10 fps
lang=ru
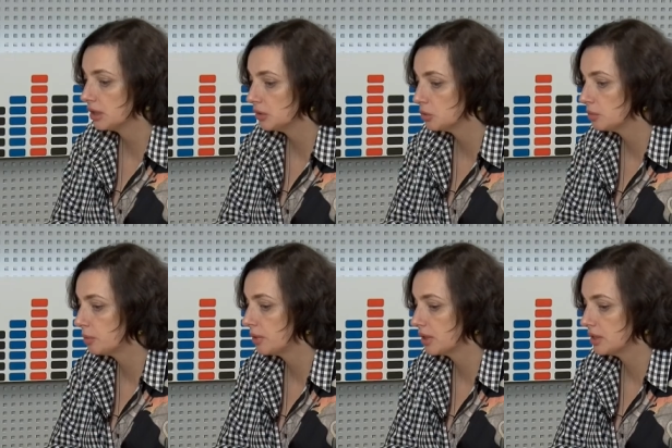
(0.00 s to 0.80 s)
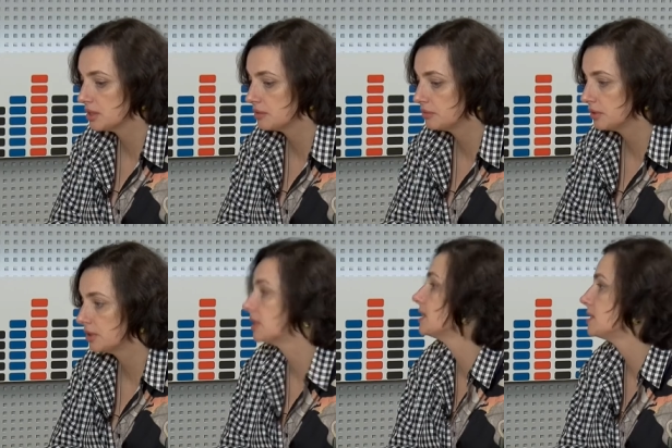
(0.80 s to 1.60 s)
которые бы
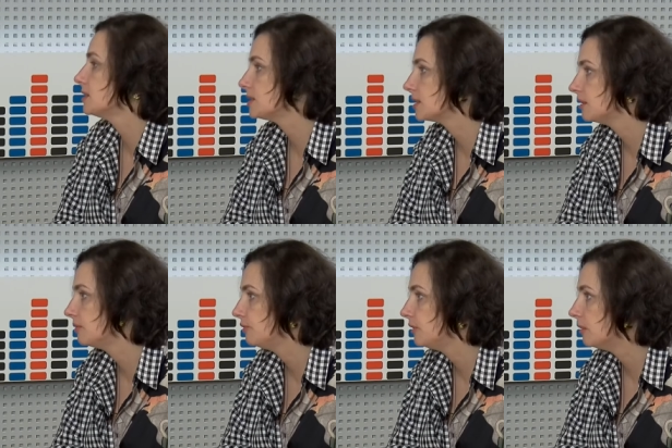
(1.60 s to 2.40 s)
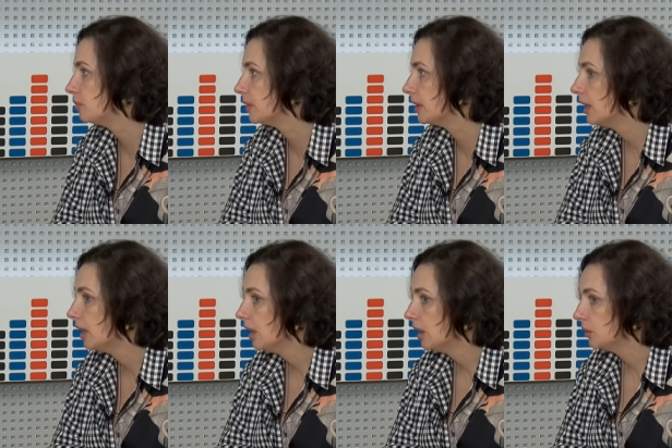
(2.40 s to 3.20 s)
показывала российские фильмы,
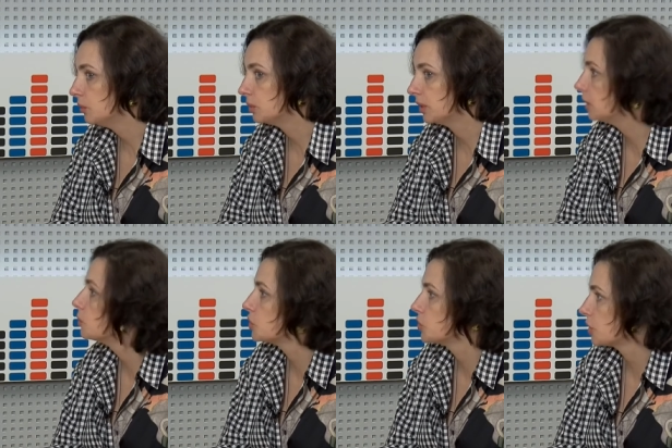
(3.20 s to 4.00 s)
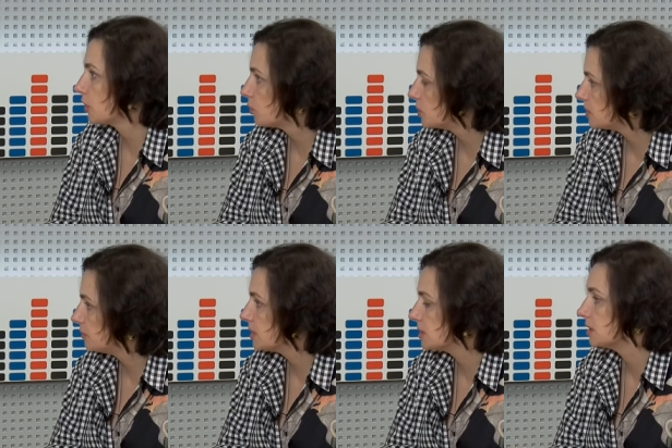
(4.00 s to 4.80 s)
ну такие уже широко
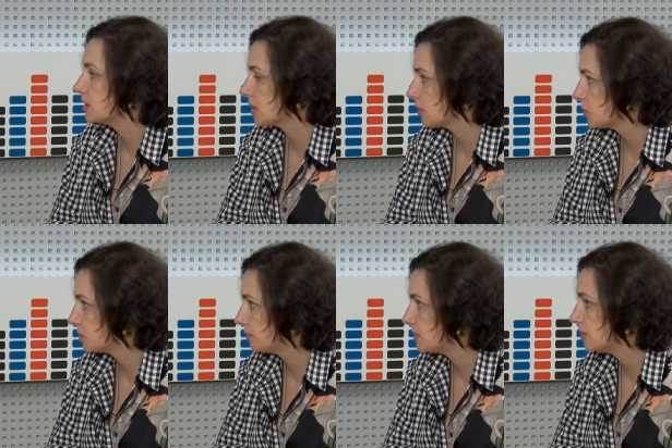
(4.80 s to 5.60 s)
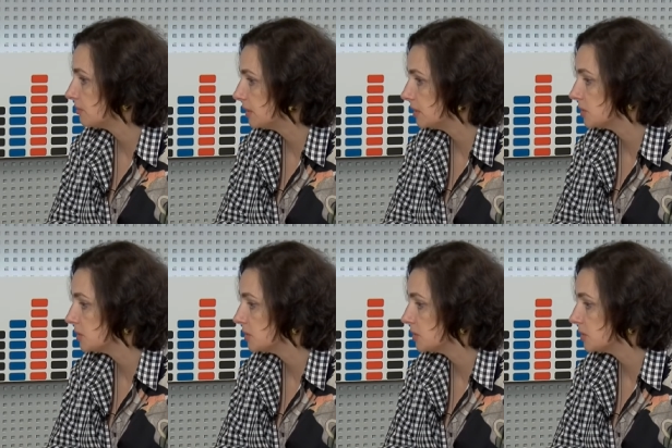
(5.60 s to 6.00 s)
известные с хорошей фестивальной